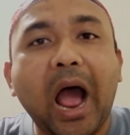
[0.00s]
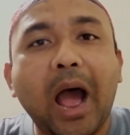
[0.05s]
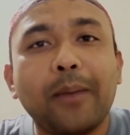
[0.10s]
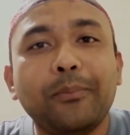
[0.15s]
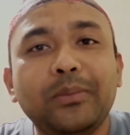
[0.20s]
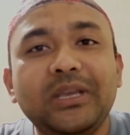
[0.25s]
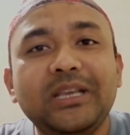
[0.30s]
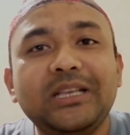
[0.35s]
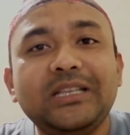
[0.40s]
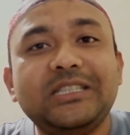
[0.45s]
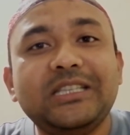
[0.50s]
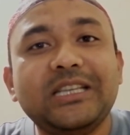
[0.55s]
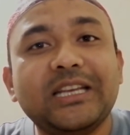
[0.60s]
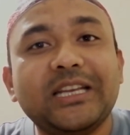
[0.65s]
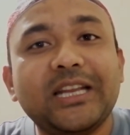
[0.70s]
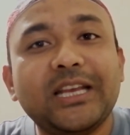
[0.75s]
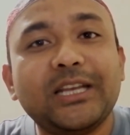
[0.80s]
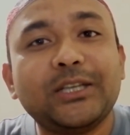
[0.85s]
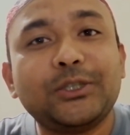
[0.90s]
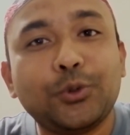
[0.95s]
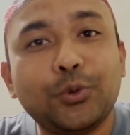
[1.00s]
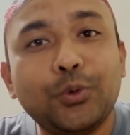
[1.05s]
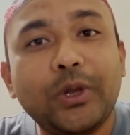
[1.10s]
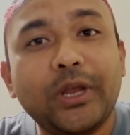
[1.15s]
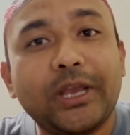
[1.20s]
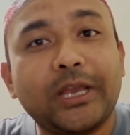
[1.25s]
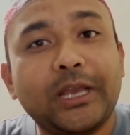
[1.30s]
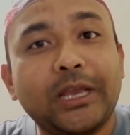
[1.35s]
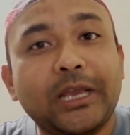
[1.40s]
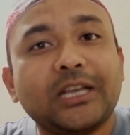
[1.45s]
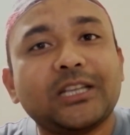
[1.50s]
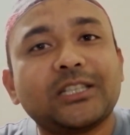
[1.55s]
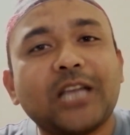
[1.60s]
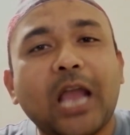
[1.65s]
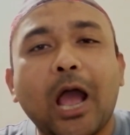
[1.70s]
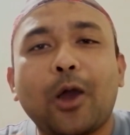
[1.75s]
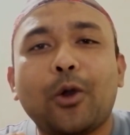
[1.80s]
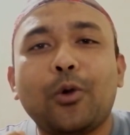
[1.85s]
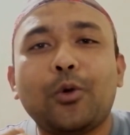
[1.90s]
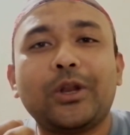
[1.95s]
আমি জেনে শুনে
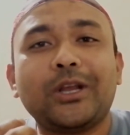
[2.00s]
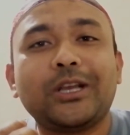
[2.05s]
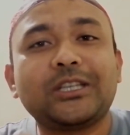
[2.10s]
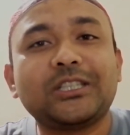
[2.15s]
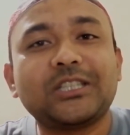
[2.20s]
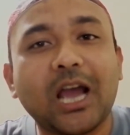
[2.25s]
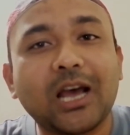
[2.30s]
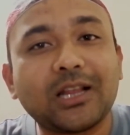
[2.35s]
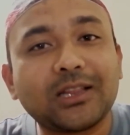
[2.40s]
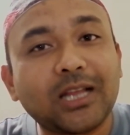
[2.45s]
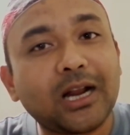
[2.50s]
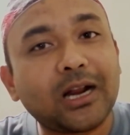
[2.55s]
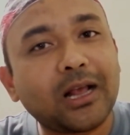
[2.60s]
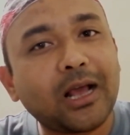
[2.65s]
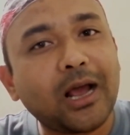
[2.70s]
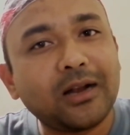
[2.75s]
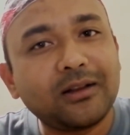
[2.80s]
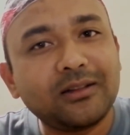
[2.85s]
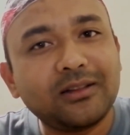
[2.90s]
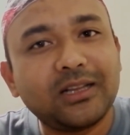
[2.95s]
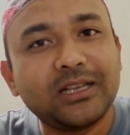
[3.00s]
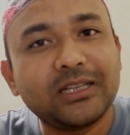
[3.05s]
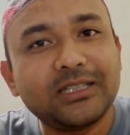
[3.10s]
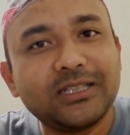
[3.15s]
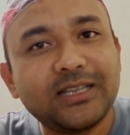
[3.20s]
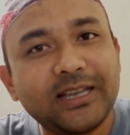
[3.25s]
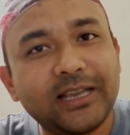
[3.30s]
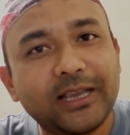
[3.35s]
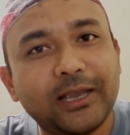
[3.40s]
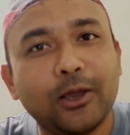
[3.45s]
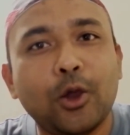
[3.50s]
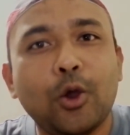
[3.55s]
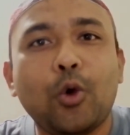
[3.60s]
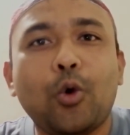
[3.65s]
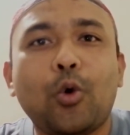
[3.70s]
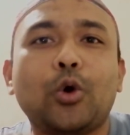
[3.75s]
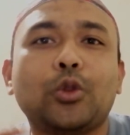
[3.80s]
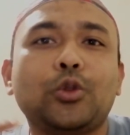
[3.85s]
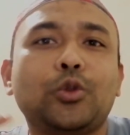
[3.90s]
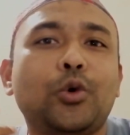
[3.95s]
সাগরে সাঁতার কাটতে যে
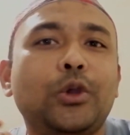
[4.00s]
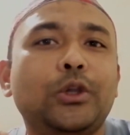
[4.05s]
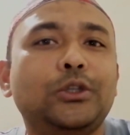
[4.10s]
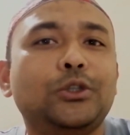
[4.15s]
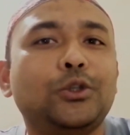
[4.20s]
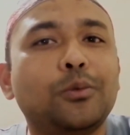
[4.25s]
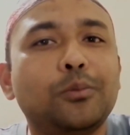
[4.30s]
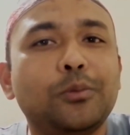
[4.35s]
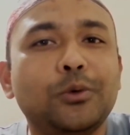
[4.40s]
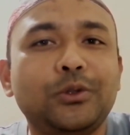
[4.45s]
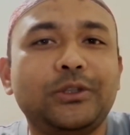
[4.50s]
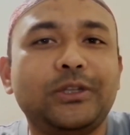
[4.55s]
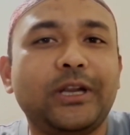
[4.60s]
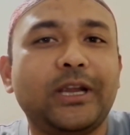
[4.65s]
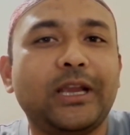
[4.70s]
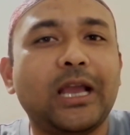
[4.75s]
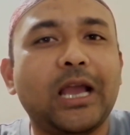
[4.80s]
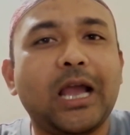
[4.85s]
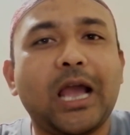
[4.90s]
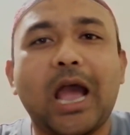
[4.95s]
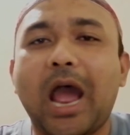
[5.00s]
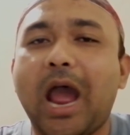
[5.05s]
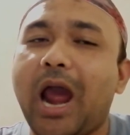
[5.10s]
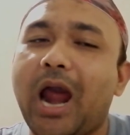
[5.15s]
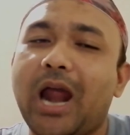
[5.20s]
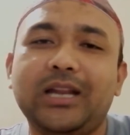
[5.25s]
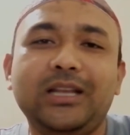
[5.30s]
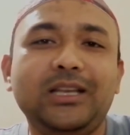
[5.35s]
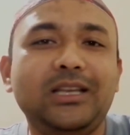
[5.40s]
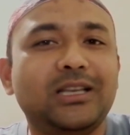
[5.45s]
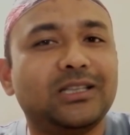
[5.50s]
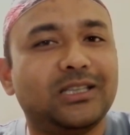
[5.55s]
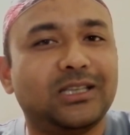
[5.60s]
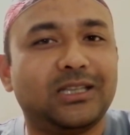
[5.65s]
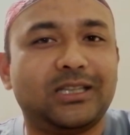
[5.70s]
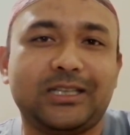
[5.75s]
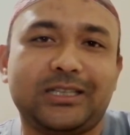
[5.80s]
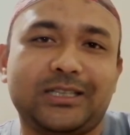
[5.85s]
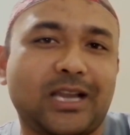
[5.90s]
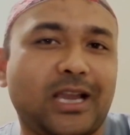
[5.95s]
অথই সমুদ্রে হারিয়ে
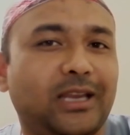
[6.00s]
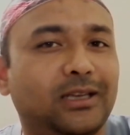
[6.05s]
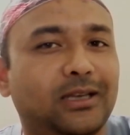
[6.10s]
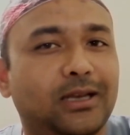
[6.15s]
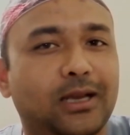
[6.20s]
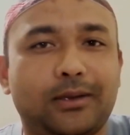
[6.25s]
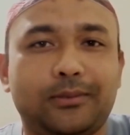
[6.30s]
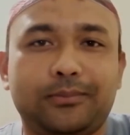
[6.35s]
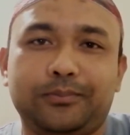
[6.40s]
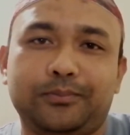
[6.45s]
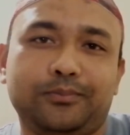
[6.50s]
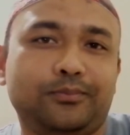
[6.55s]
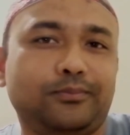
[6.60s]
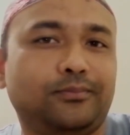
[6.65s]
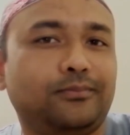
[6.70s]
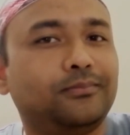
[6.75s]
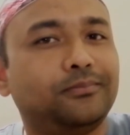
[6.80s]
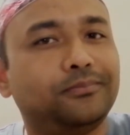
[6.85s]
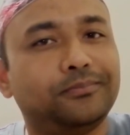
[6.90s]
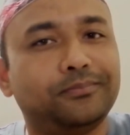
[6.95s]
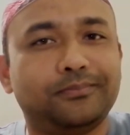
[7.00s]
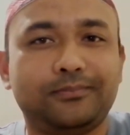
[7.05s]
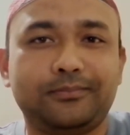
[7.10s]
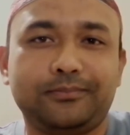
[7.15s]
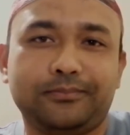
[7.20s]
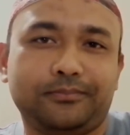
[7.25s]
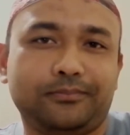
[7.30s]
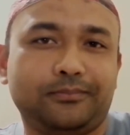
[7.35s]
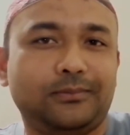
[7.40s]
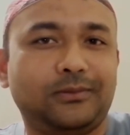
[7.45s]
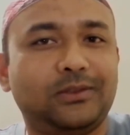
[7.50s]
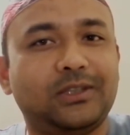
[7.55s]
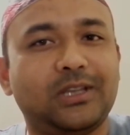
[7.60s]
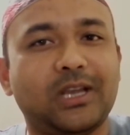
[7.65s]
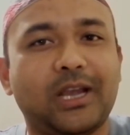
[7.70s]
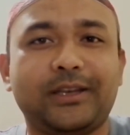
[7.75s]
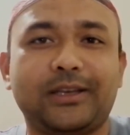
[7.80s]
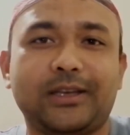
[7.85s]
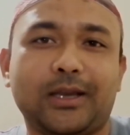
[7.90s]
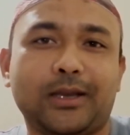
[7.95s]
যেতে চাই না
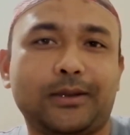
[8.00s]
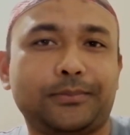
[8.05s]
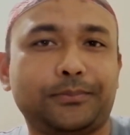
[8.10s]
চাই না